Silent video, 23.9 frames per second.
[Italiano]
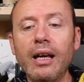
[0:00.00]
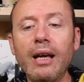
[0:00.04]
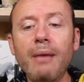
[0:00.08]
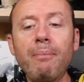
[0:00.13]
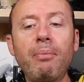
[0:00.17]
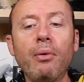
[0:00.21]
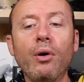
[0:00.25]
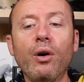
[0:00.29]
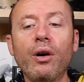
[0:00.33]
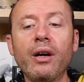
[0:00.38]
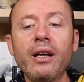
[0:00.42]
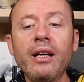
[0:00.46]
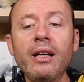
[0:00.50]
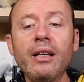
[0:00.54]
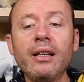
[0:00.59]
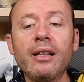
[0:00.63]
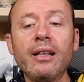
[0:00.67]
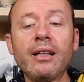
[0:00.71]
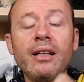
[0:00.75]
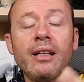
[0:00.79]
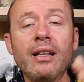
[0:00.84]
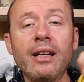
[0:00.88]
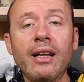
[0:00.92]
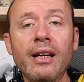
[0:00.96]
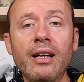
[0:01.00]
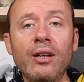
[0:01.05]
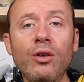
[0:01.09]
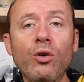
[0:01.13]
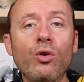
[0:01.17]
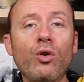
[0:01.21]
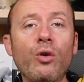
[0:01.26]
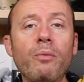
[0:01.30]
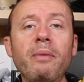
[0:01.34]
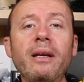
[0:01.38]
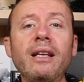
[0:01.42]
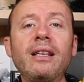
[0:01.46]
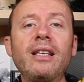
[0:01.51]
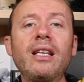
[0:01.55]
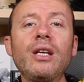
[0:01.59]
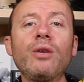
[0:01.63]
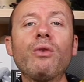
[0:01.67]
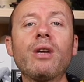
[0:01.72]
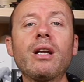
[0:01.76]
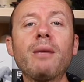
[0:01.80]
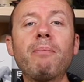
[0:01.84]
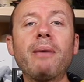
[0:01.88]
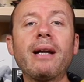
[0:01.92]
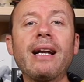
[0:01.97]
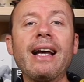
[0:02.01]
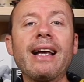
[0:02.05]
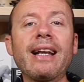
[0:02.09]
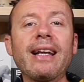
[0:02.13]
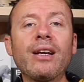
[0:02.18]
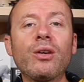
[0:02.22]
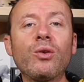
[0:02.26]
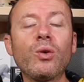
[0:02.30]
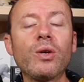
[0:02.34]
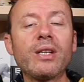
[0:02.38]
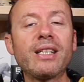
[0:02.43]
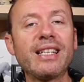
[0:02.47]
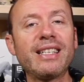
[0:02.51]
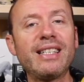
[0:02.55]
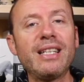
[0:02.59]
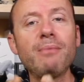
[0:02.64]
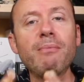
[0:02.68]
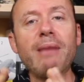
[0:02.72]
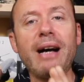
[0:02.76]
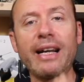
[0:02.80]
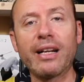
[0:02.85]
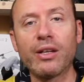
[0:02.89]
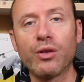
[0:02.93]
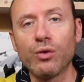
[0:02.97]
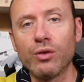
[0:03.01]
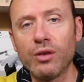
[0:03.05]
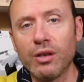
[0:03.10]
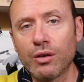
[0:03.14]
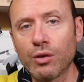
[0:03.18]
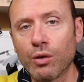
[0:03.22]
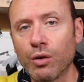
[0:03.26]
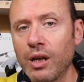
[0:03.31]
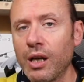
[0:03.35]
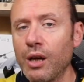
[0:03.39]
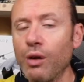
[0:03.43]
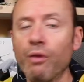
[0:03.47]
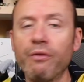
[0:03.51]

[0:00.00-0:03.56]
e poi il loro obiettivo è riparare qualsiasi marchio di drone,